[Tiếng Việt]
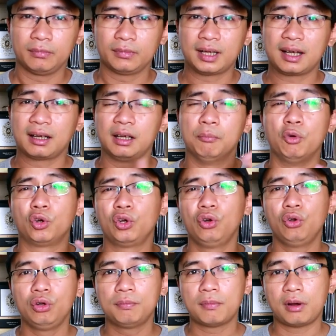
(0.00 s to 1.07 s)
đang là một cái
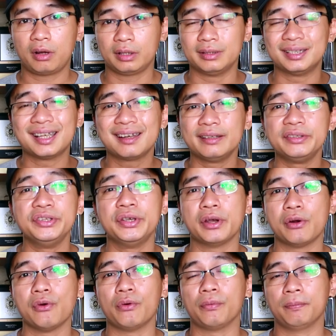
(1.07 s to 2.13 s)
lối mòn rất là
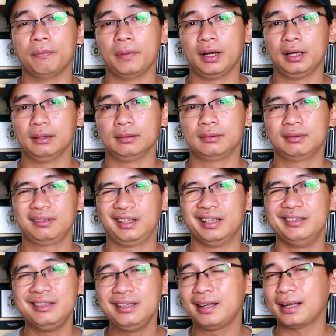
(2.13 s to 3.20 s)
nhiều mà
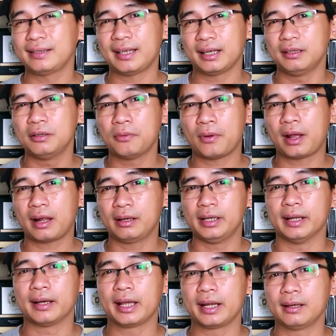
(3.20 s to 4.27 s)
gần như các nhà nước hoa
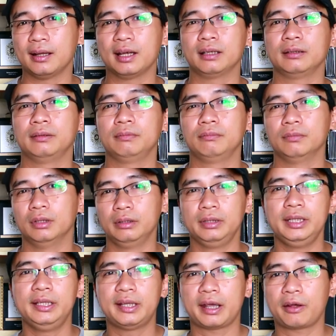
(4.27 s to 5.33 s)
hiện nay đang
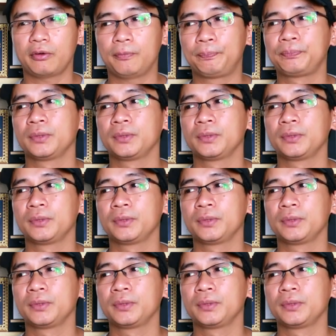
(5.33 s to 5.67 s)
đi theo.